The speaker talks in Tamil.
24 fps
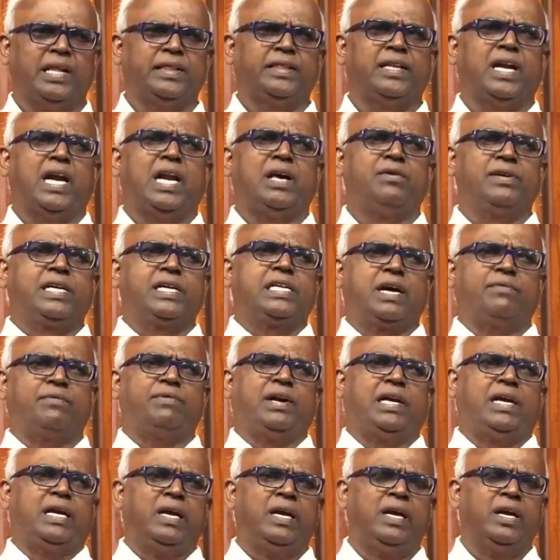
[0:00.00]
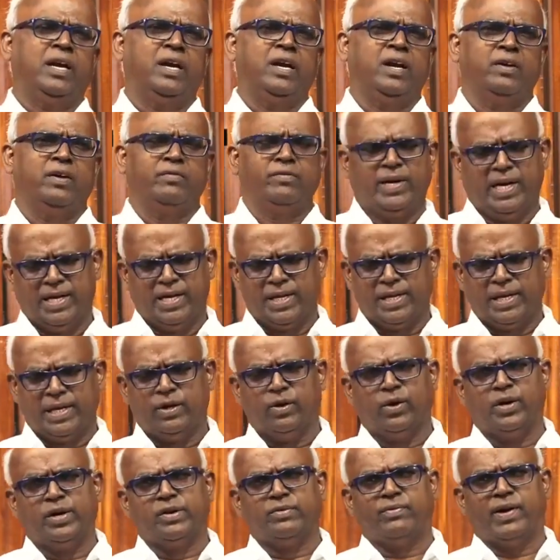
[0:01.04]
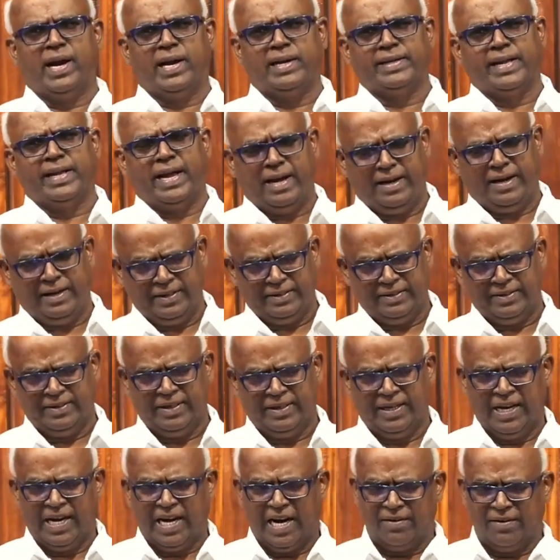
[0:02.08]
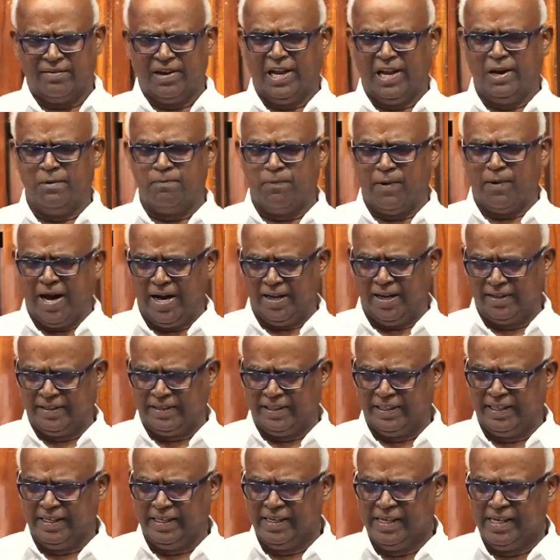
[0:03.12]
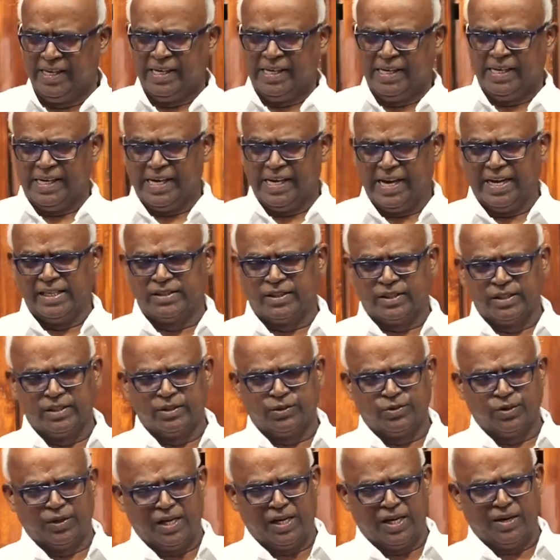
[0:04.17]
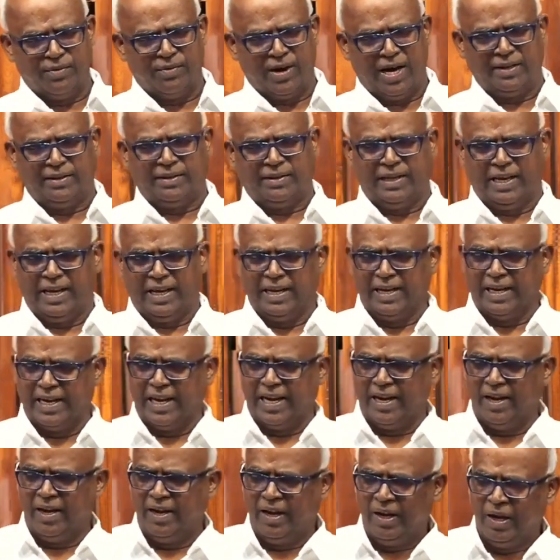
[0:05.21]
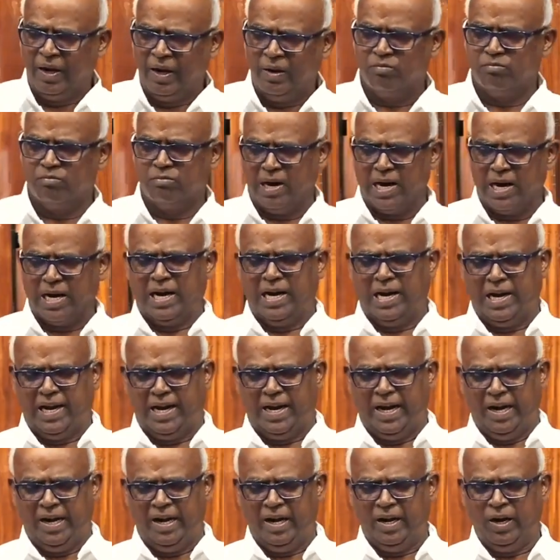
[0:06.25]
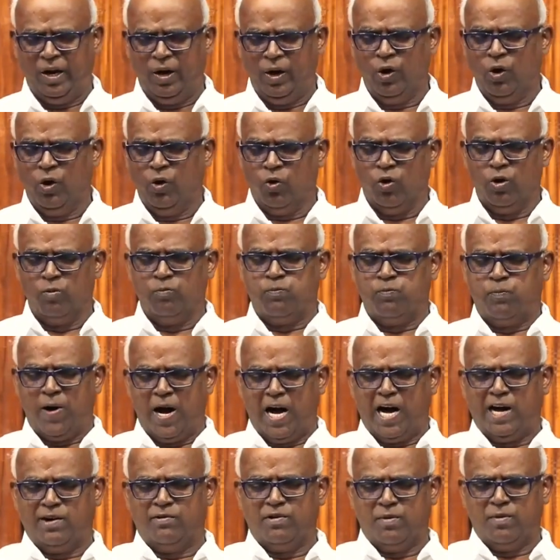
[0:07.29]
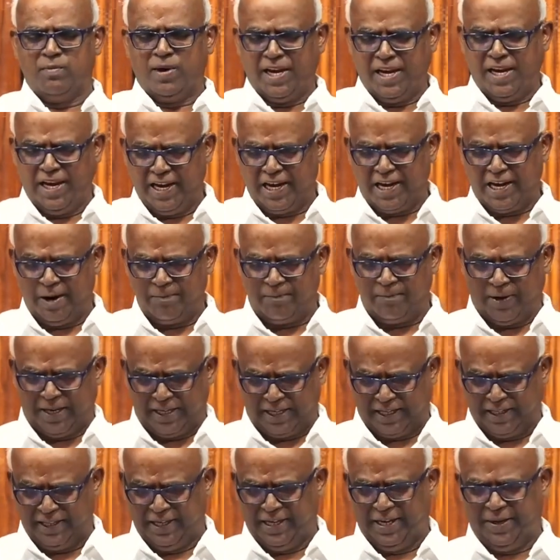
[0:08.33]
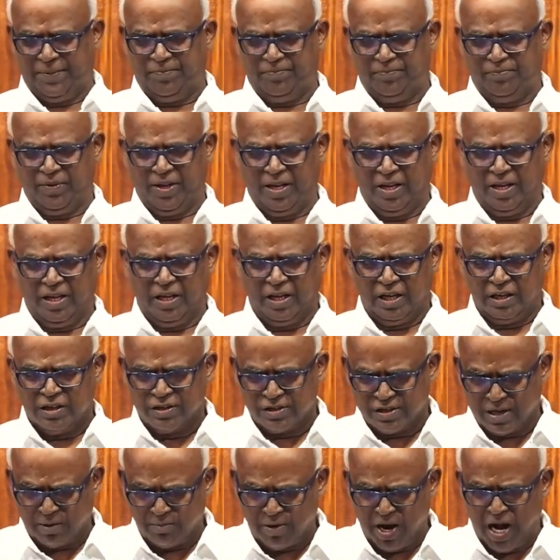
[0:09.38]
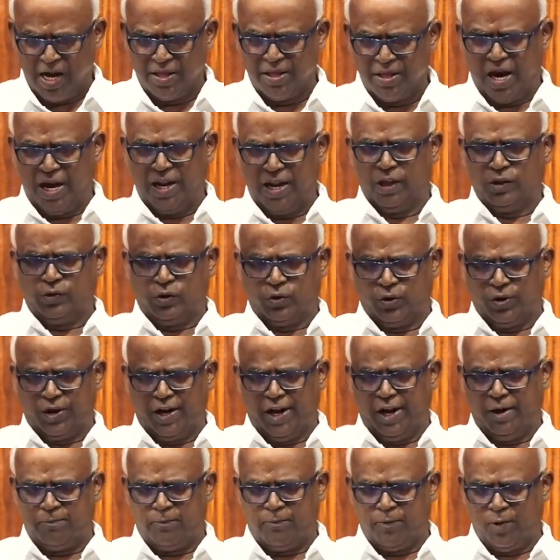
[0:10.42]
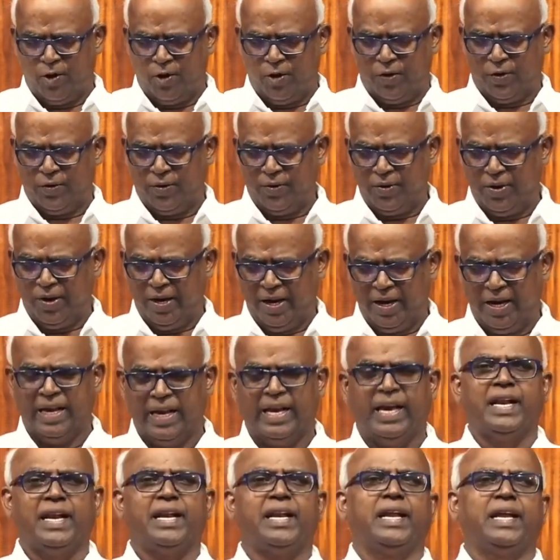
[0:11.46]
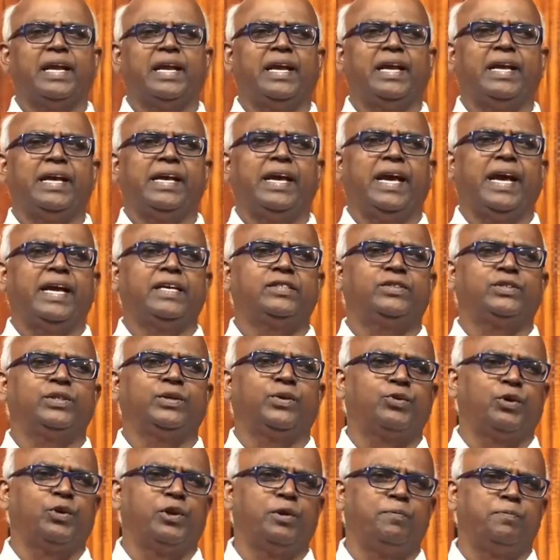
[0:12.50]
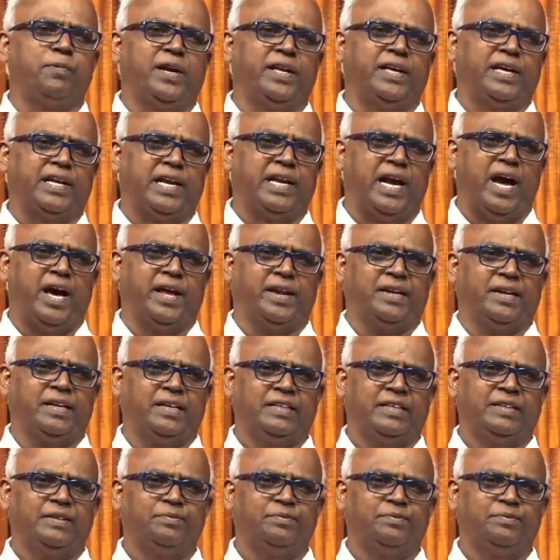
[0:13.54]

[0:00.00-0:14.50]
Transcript: அந்த அளவுக்கு அவள் வேதனையோடு வாழ்ந்தாள் அவளை பார்த்து இயேசு சொன்ன வார்த்தை என்ன மகளே உன் பாவம் மன்னிக்கப்பட்டது சமாதானத்தோடே போ என்று இயேசு குறிப்பிடுகிறார்